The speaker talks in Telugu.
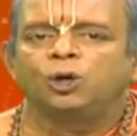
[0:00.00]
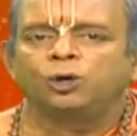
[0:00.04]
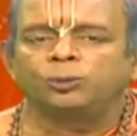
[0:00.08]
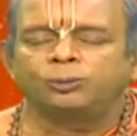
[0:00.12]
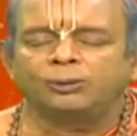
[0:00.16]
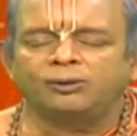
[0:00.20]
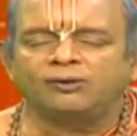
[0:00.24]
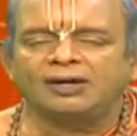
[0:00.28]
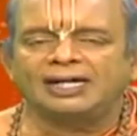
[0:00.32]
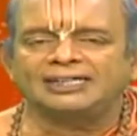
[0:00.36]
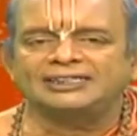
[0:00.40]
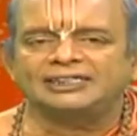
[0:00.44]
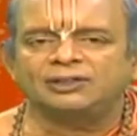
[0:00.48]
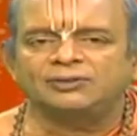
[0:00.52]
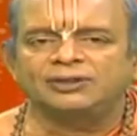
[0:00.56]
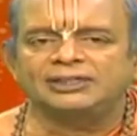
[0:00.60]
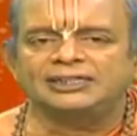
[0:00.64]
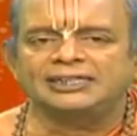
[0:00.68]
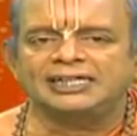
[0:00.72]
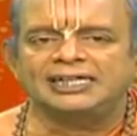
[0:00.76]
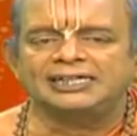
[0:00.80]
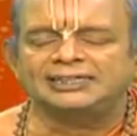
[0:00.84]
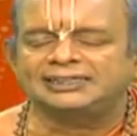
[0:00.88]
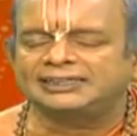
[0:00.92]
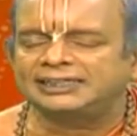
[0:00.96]
ఉపవాసం
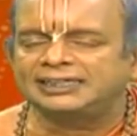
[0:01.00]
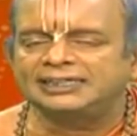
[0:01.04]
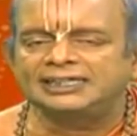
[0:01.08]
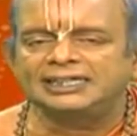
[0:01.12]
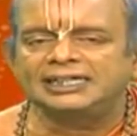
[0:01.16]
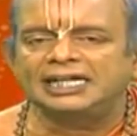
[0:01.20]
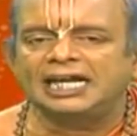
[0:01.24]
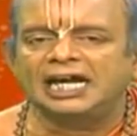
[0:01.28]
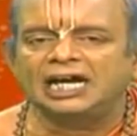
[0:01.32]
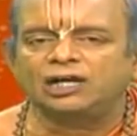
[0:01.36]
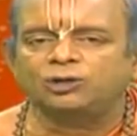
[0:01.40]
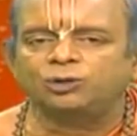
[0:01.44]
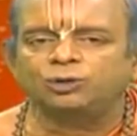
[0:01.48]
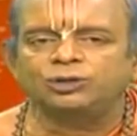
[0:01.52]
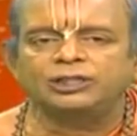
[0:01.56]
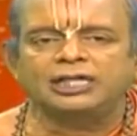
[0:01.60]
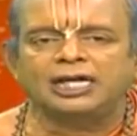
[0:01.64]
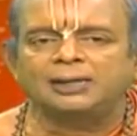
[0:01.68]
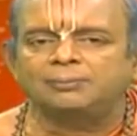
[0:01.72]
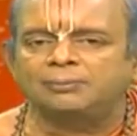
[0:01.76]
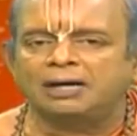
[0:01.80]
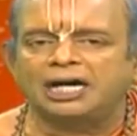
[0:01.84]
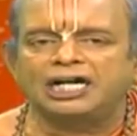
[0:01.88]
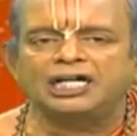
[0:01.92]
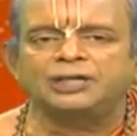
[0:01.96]
అంటే తిండి లేకుండా
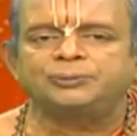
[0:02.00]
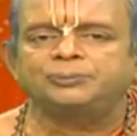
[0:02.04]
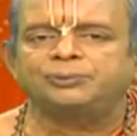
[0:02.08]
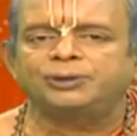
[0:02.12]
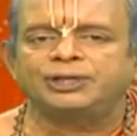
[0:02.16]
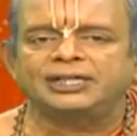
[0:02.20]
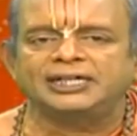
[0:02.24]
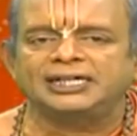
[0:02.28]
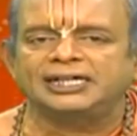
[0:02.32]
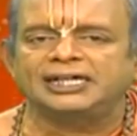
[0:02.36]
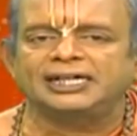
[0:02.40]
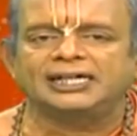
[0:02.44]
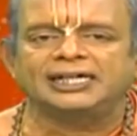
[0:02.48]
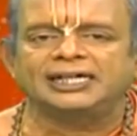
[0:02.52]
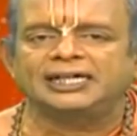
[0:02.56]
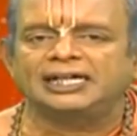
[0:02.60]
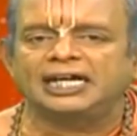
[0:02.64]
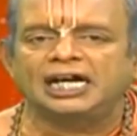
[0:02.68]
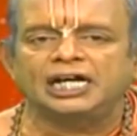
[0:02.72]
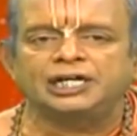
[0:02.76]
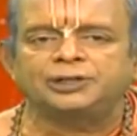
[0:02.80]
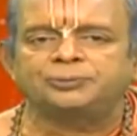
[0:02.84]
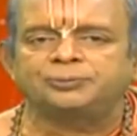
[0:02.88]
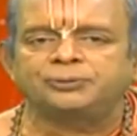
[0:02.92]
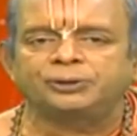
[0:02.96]
మాడిపోయి
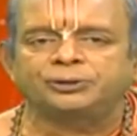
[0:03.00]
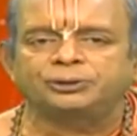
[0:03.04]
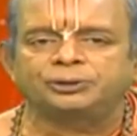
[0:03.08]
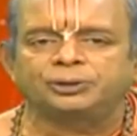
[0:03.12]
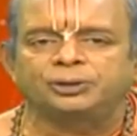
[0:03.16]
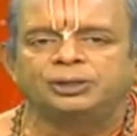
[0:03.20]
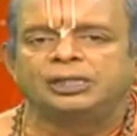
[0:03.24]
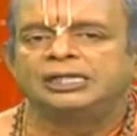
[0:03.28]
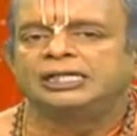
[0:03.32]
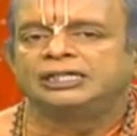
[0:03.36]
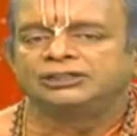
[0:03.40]
గిరగిల్లాడిపోతూ